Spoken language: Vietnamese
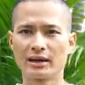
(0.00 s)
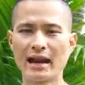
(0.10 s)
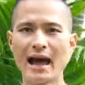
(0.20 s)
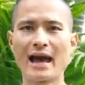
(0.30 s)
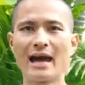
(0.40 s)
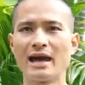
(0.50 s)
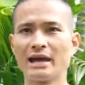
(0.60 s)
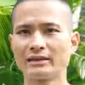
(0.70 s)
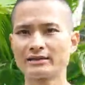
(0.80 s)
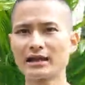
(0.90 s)
là
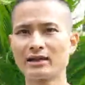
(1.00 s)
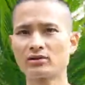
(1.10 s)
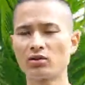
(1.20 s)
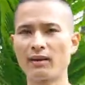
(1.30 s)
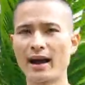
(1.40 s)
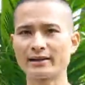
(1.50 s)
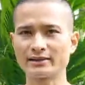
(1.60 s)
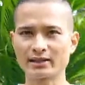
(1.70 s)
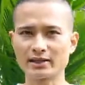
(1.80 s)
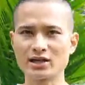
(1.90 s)
răng của bạn
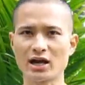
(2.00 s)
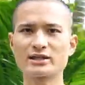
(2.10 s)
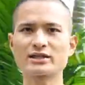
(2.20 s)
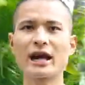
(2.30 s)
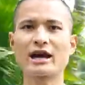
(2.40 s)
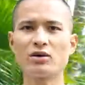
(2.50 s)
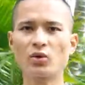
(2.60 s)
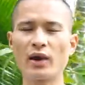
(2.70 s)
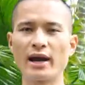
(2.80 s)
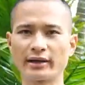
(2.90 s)
sẽ trắng sáng,
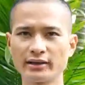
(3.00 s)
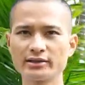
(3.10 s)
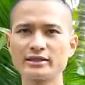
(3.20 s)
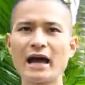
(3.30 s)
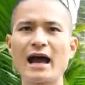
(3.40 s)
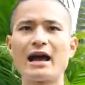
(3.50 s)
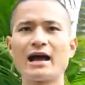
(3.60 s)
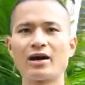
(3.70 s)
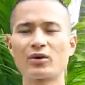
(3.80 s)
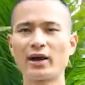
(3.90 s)
khỏe đến già,
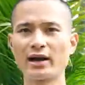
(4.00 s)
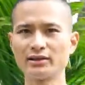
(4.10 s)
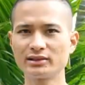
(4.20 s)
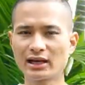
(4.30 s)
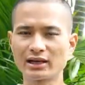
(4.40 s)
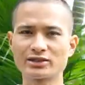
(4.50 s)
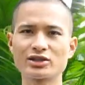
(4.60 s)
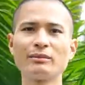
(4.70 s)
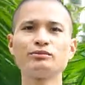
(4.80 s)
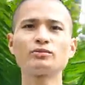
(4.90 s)
khỏe đến cả
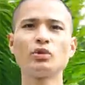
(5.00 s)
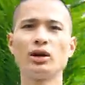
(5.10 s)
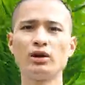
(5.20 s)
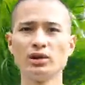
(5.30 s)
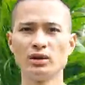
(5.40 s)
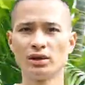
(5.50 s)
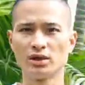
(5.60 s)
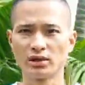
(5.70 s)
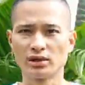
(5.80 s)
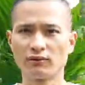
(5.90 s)
trăm tuổi
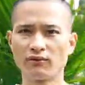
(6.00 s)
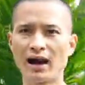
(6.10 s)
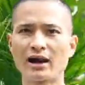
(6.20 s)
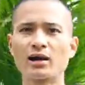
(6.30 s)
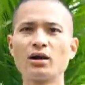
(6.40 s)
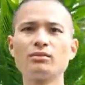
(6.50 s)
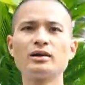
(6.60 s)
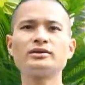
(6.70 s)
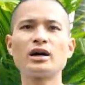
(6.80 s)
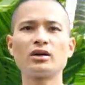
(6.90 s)
Và không
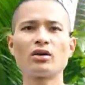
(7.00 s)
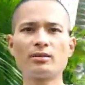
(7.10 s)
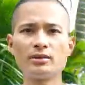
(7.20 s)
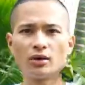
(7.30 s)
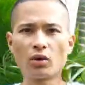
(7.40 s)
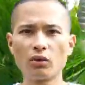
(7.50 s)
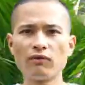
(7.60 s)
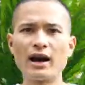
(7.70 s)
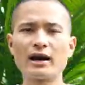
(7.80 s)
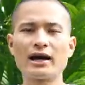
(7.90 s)
bao giờ lo bị ố
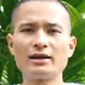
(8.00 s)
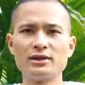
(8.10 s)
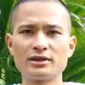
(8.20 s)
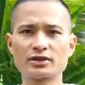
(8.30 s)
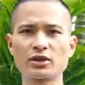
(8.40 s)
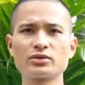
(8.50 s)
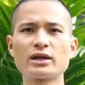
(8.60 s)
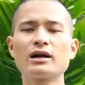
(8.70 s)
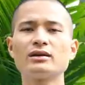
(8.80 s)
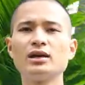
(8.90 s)
vàng hay bị sâu
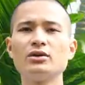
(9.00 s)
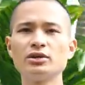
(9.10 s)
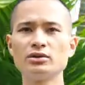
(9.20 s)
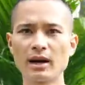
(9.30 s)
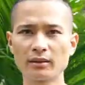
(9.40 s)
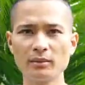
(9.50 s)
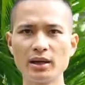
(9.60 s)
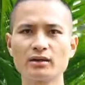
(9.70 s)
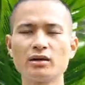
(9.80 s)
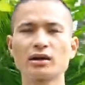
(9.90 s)
răng nếu như bạn
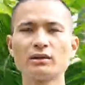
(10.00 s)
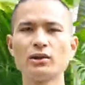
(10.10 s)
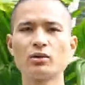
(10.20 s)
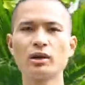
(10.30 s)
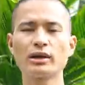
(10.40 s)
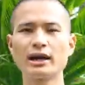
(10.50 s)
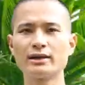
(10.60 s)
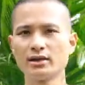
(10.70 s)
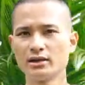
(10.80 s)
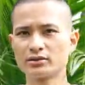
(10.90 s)
biết được cái bí quyết này
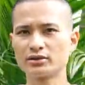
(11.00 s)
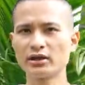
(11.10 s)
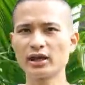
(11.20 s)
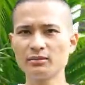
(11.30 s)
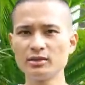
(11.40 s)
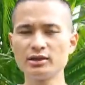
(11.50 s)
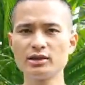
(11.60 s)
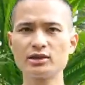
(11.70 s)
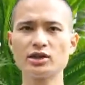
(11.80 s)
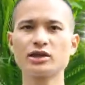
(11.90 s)
dưới đây mình
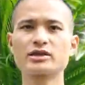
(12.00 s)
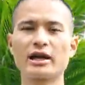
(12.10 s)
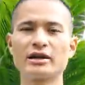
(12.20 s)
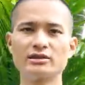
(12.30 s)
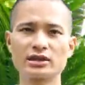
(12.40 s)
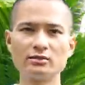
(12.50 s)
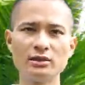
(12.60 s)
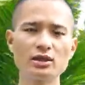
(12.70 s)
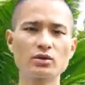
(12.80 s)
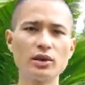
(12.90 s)
xin chia sẻ những cái
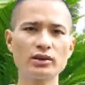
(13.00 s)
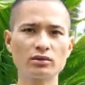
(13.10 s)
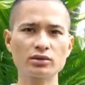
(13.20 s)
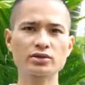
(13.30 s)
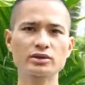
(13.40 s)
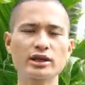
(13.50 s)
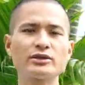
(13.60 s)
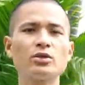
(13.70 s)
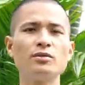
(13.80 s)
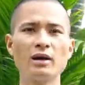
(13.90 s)
bí quyết nó sẽ
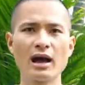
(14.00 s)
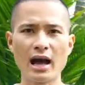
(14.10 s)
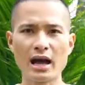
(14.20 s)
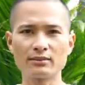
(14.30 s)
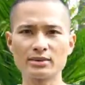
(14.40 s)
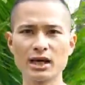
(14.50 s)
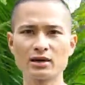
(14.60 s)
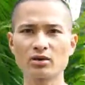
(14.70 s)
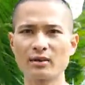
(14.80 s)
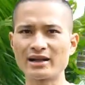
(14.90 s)
giúp hàm
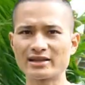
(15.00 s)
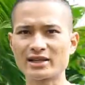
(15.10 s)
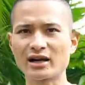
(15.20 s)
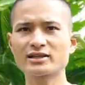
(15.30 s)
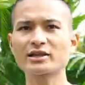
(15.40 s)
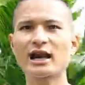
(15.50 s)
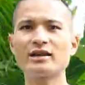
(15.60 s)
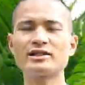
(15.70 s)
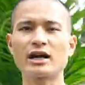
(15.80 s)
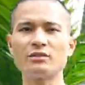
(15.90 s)
răng của bạn trắng sáng,
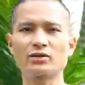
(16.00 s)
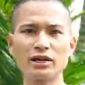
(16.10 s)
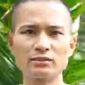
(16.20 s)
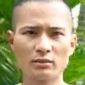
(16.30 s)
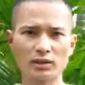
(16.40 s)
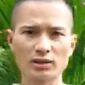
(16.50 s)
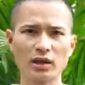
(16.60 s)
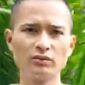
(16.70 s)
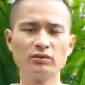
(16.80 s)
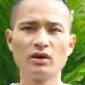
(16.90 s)
trắng bích vật
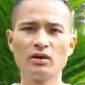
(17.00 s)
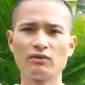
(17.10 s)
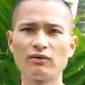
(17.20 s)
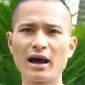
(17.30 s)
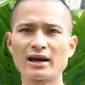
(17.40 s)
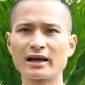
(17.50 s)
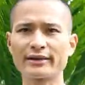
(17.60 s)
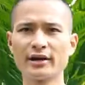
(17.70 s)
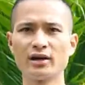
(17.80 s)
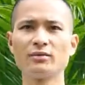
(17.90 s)
tông và cả
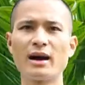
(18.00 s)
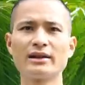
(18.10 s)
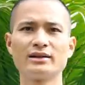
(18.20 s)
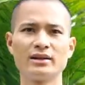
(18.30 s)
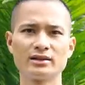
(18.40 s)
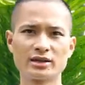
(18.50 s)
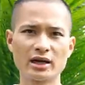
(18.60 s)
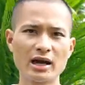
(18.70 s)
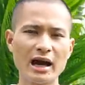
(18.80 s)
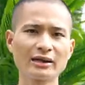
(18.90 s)
đời bạn sẽ
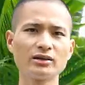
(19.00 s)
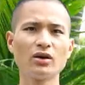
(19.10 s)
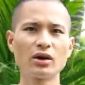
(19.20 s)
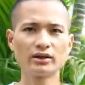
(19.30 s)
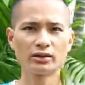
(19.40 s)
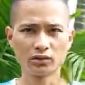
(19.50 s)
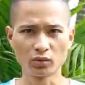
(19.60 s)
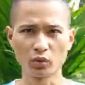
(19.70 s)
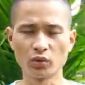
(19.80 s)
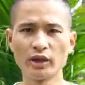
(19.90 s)
ăn ngon,
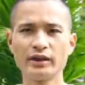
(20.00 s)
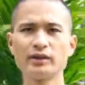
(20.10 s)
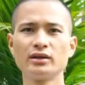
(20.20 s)
ngủ yên